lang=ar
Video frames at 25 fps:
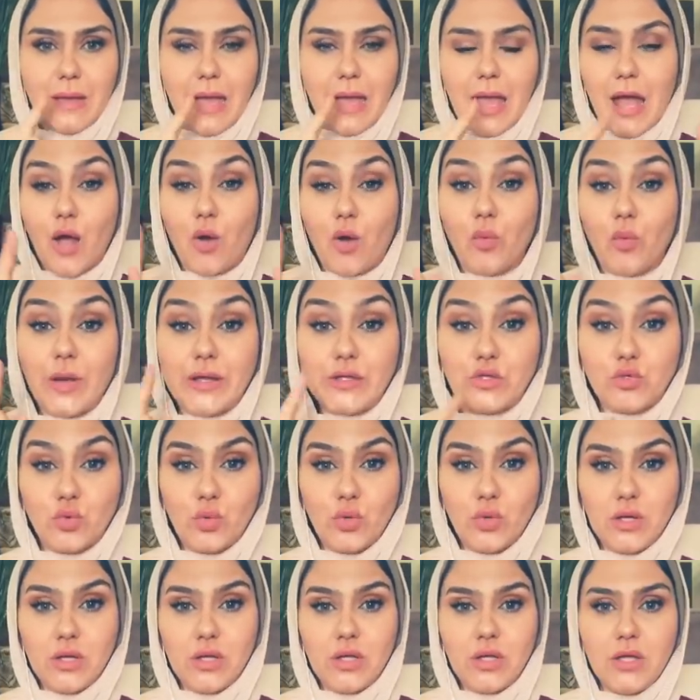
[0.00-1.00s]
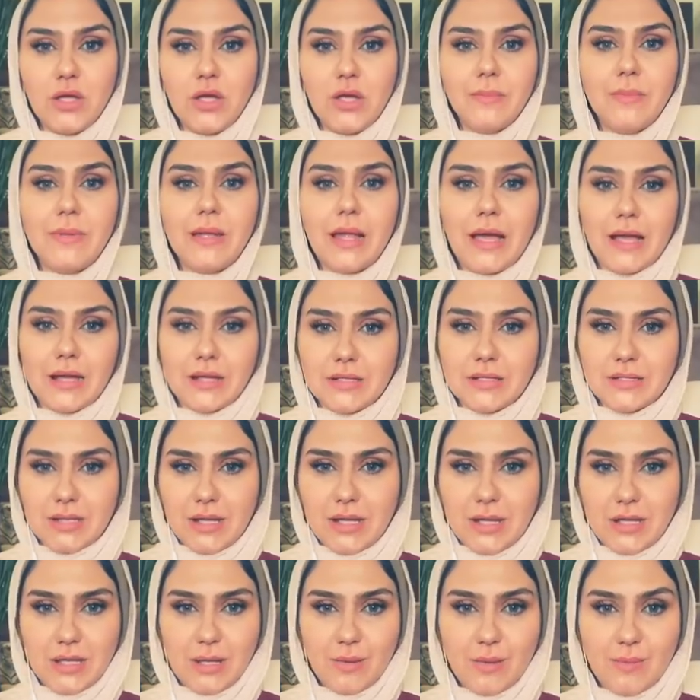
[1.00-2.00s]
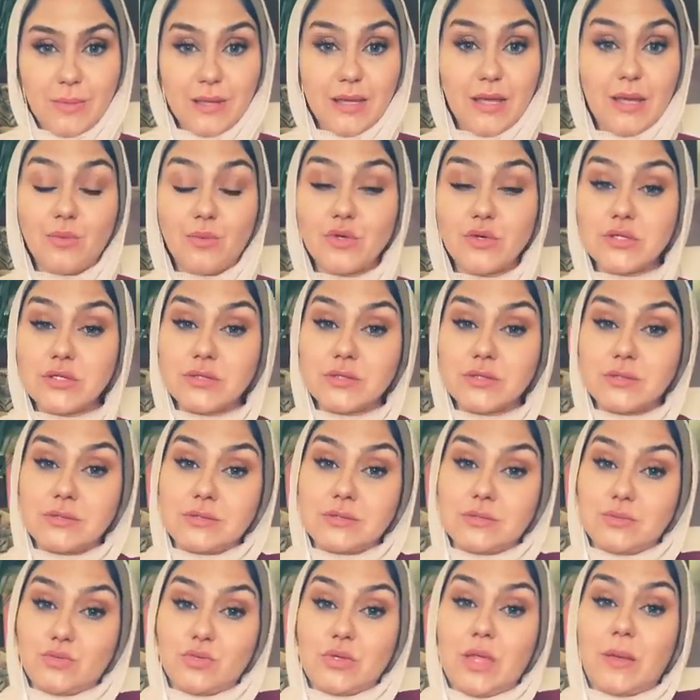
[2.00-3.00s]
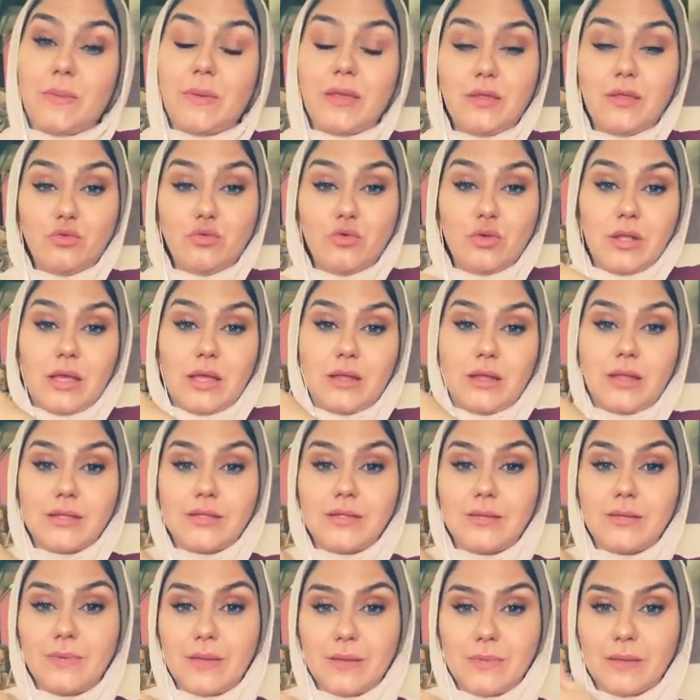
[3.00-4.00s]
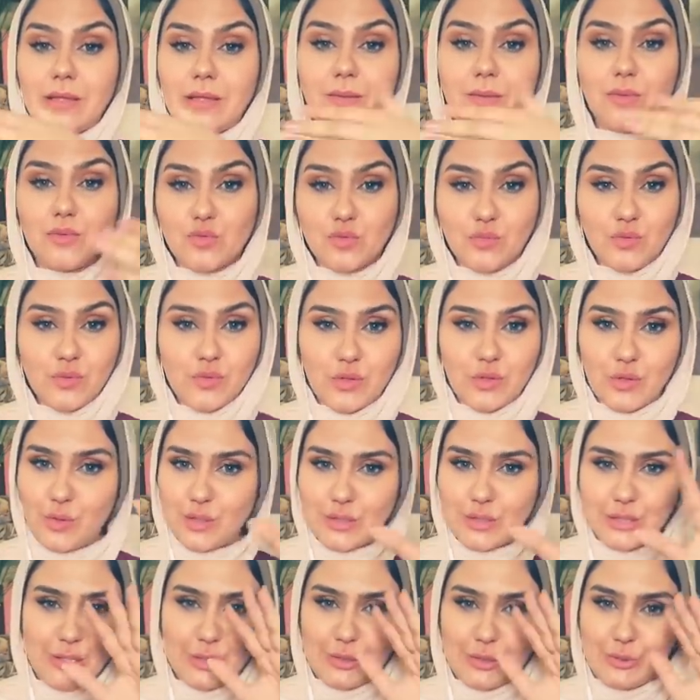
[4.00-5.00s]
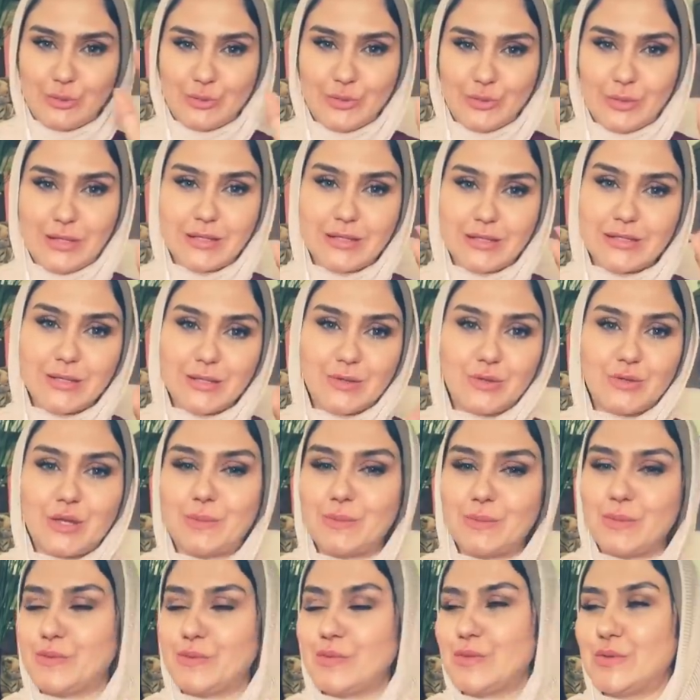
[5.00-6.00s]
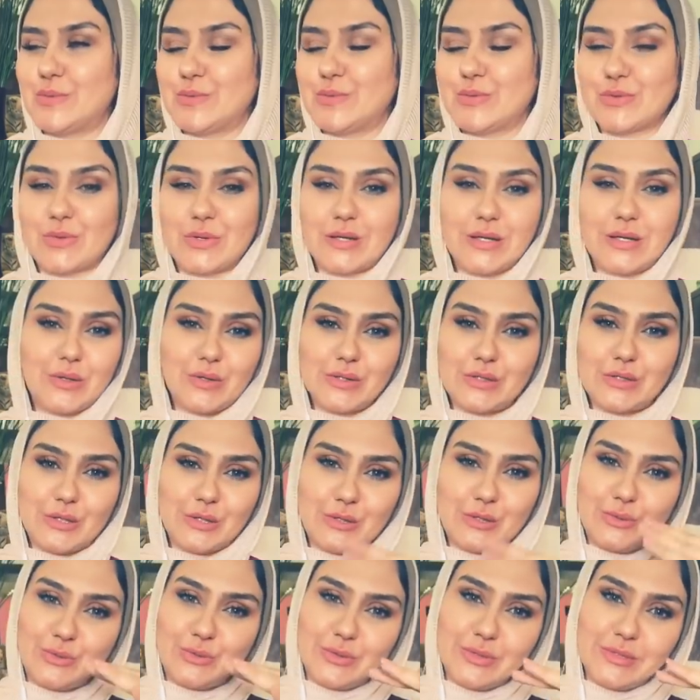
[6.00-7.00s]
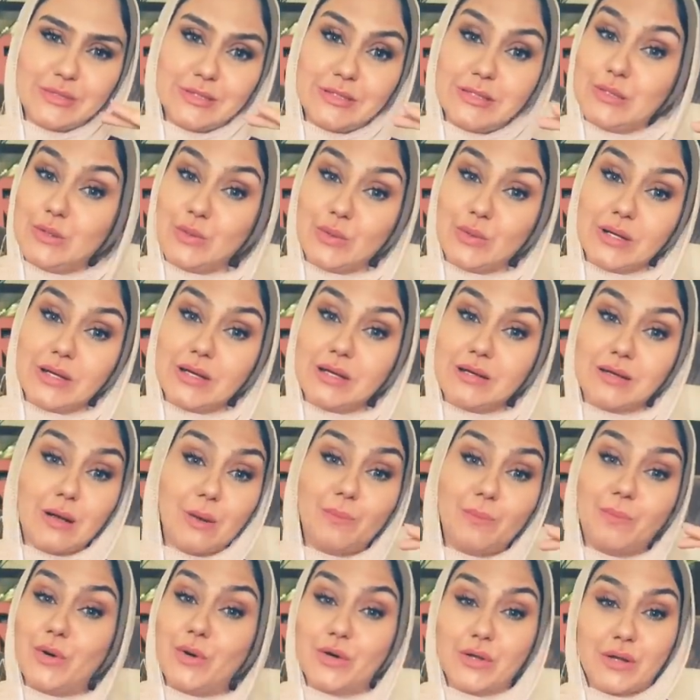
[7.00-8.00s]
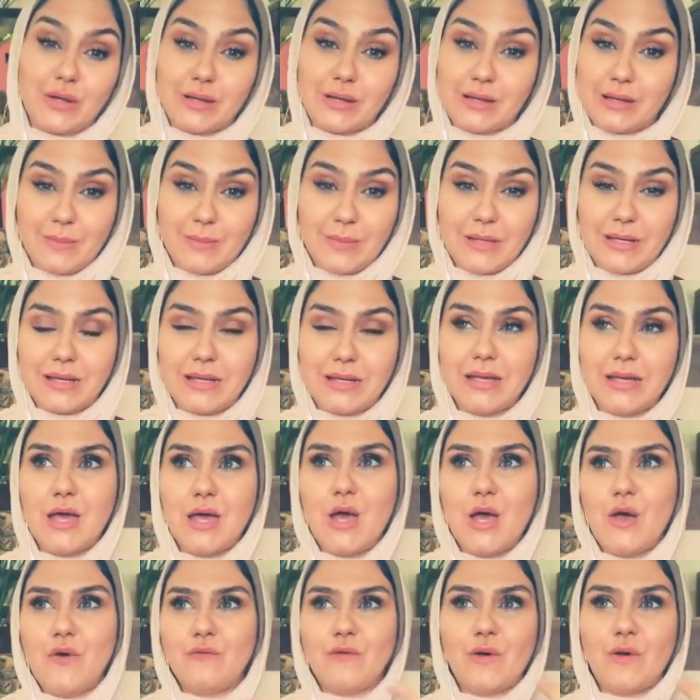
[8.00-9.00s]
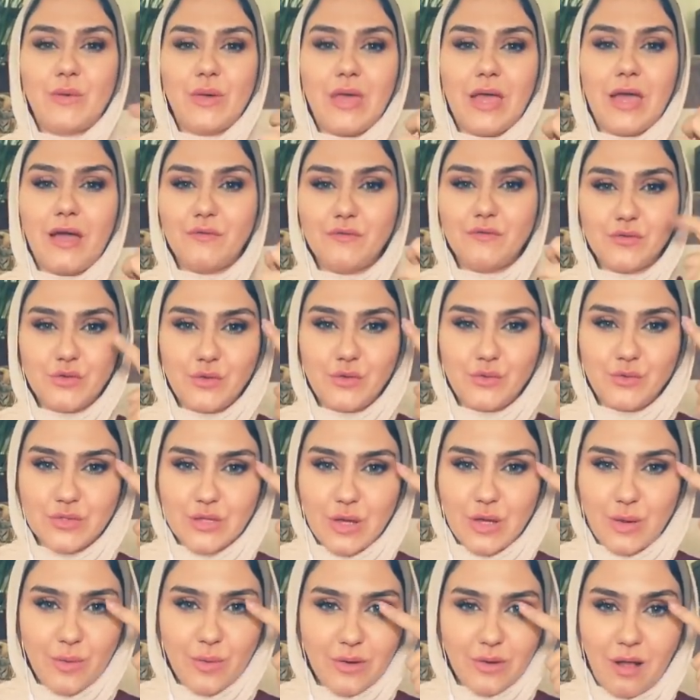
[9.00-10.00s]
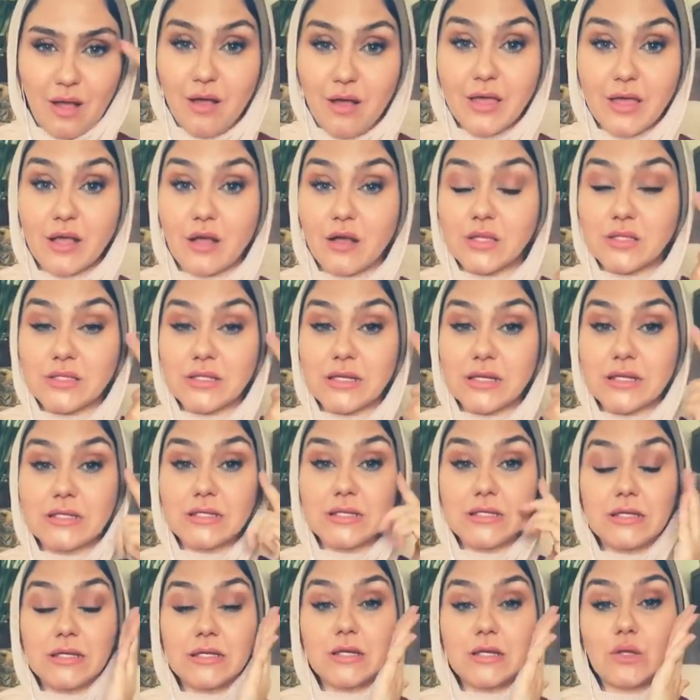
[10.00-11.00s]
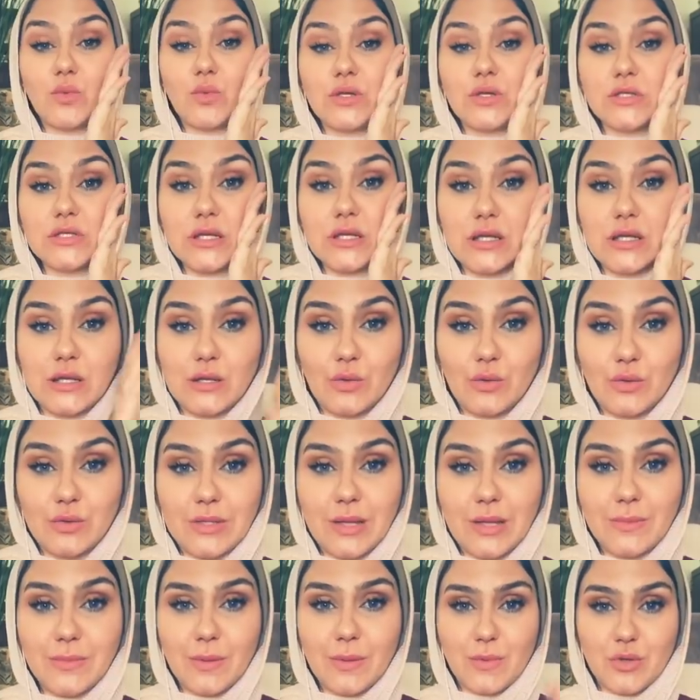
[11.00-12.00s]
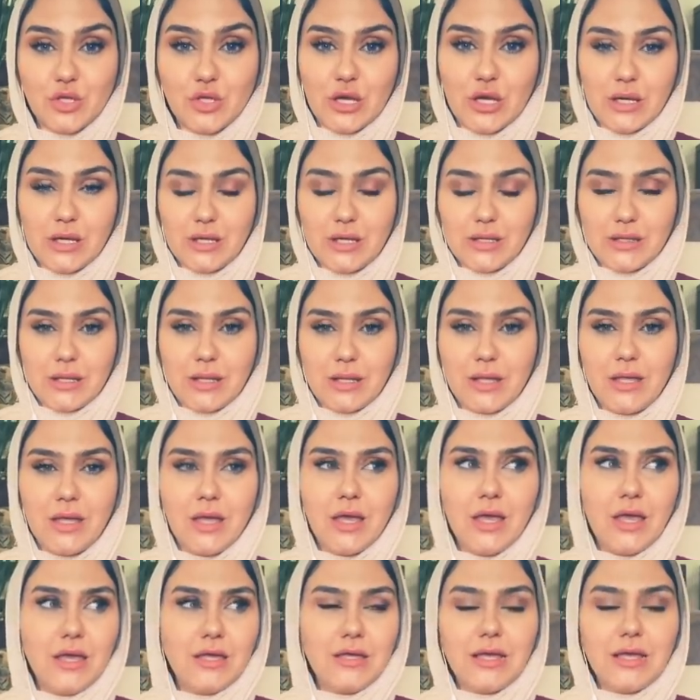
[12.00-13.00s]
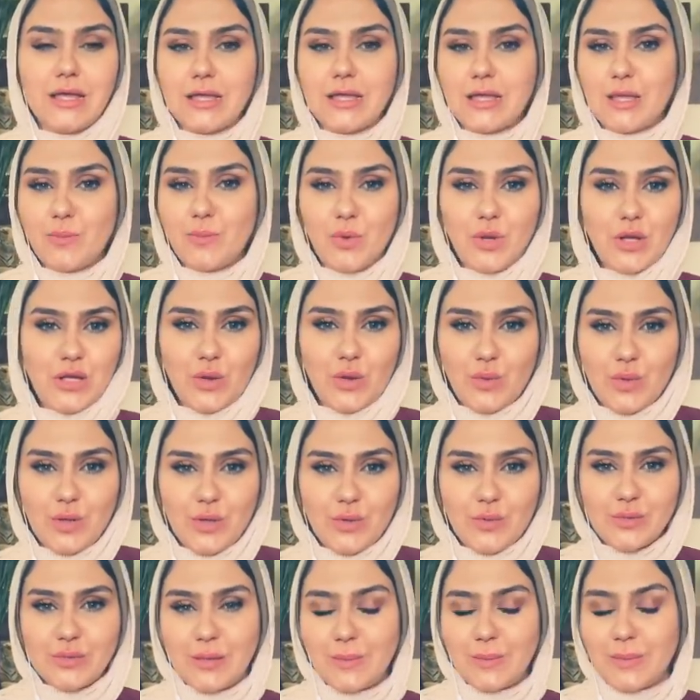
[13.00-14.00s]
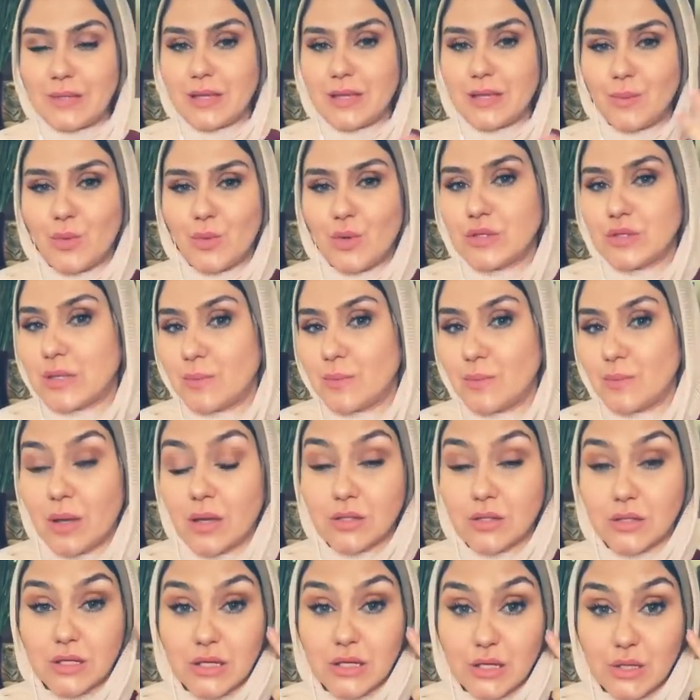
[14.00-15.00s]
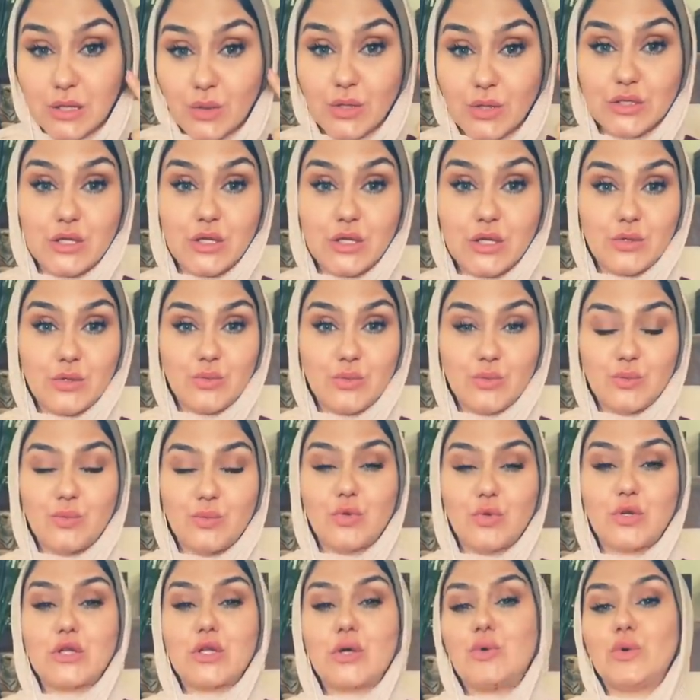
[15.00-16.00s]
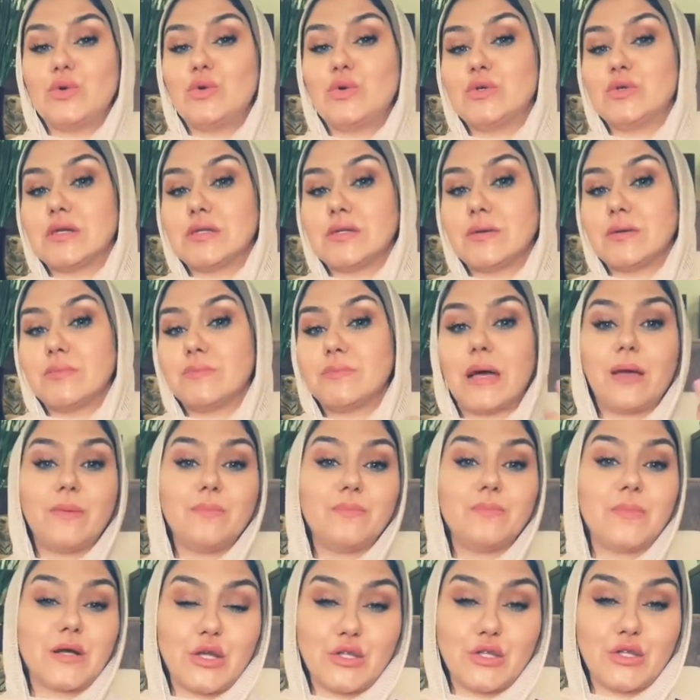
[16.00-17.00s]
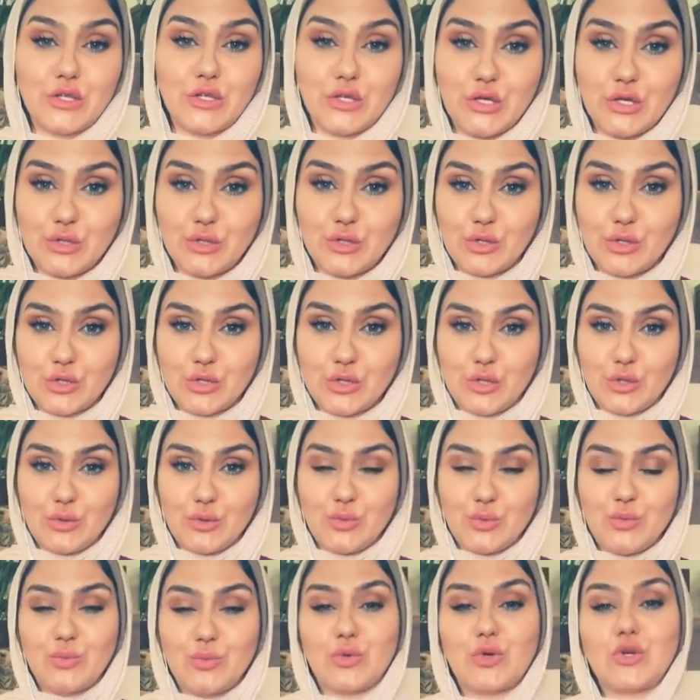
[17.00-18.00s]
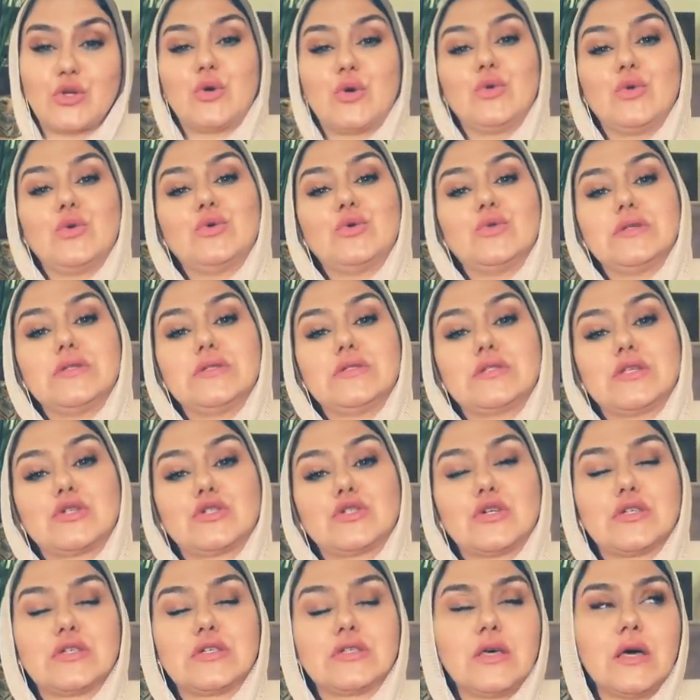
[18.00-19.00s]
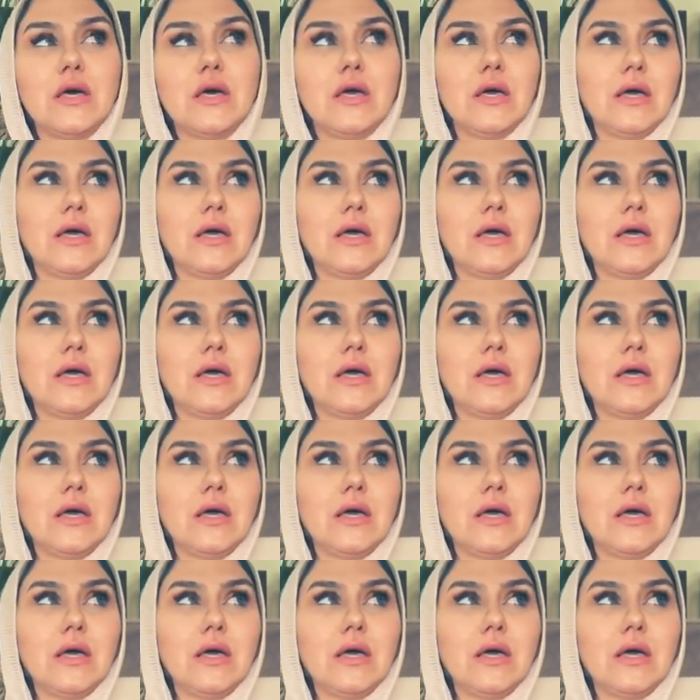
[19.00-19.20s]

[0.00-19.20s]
اخوته بالعكس انا لما اجي ابص وده بيدل على اهتمام يعني انا بشوف ان لغه العيون انا لسه كنت عامله فيديو من شويه لغه العيون دي لغه جباره يا جماعه فوي هاف تو يوز اور اي كونتاكت ان احنا نوصل للي قدامنا مشاعرنا يعني انا ممكن اقول للي قدامي ان انا مهتم عن طريق لغه العيون ممكن اقول له ان انا بحبك عن طريق لغه العيون ممكن اقول له ان انت شخص